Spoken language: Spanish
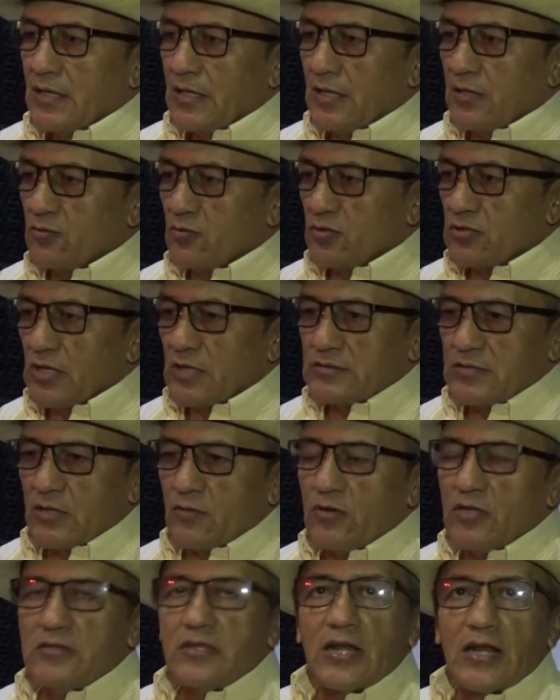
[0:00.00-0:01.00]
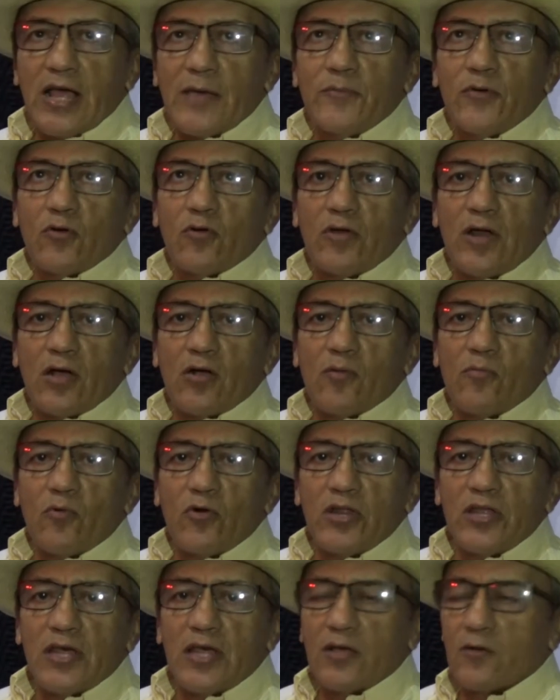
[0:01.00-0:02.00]
Entonces hacer un intercambio con las
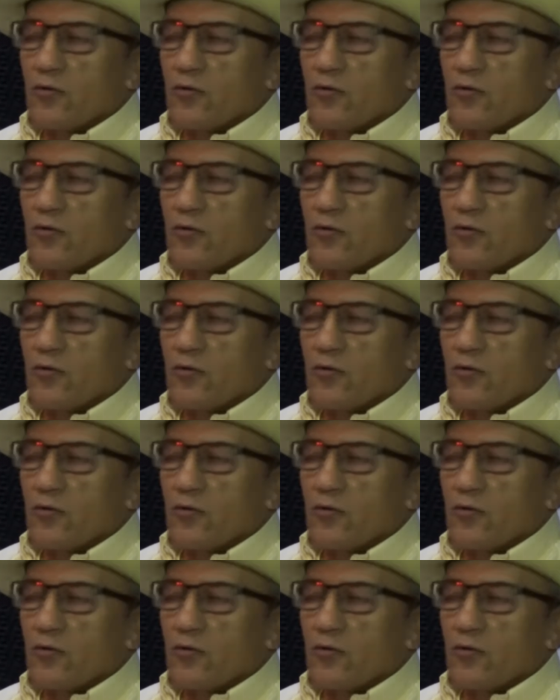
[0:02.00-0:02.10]
comunidades